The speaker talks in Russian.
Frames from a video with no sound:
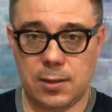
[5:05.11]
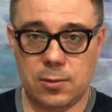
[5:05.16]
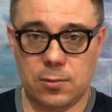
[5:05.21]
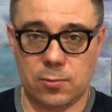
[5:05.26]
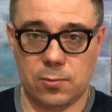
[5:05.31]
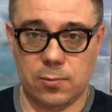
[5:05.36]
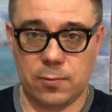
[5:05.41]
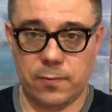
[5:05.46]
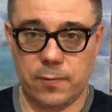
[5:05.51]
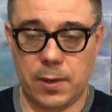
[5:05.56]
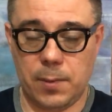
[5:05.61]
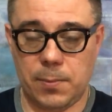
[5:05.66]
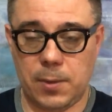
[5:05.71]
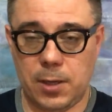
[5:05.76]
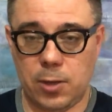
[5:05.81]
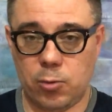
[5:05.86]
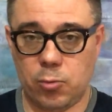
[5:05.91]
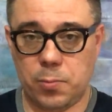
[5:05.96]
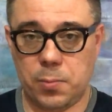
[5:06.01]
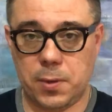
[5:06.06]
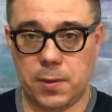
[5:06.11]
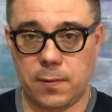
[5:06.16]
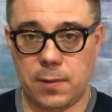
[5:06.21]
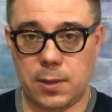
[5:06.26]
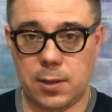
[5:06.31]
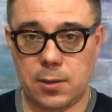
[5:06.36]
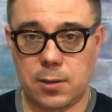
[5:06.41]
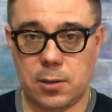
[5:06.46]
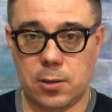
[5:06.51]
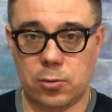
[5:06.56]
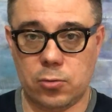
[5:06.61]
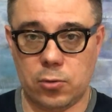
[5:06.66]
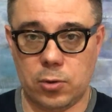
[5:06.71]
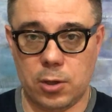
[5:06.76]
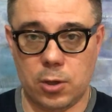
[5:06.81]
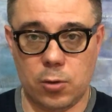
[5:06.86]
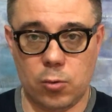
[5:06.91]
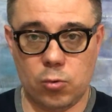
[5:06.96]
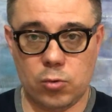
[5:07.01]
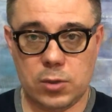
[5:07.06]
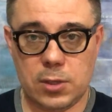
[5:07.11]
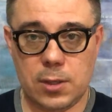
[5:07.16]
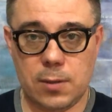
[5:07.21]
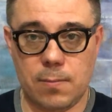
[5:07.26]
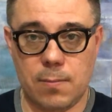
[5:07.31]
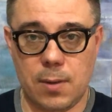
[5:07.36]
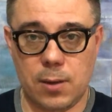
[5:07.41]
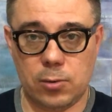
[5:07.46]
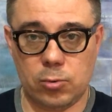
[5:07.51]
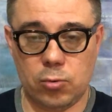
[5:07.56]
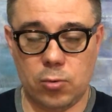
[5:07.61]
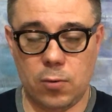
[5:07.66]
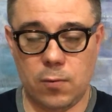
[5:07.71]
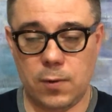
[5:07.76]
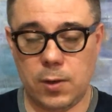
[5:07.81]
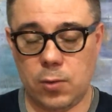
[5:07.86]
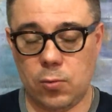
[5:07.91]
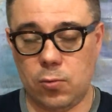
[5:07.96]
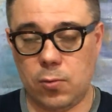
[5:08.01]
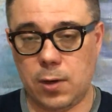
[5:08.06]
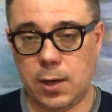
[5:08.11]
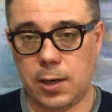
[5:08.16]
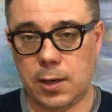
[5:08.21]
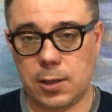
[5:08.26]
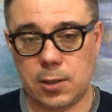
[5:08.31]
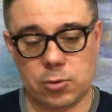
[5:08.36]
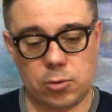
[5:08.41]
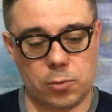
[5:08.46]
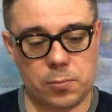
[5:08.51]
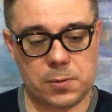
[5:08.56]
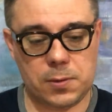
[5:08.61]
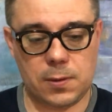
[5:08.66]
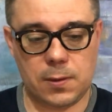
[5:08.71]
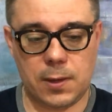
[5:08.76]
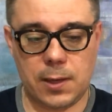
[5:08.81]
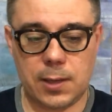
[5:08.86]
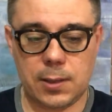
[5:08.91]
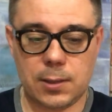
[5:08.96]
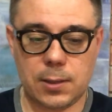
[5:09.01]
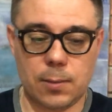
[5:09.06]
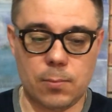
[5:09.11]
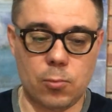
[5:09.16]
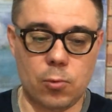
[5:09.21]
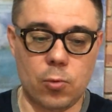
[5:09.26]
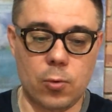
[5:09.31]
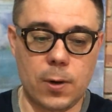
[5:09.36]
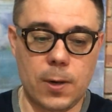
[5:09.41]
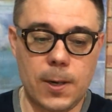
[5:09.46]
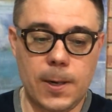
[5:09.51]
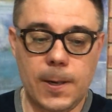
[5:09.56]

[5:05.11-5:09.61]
ну, временно оккупированной территории Грузии, Молдовы и Украины, собственно говоря, тому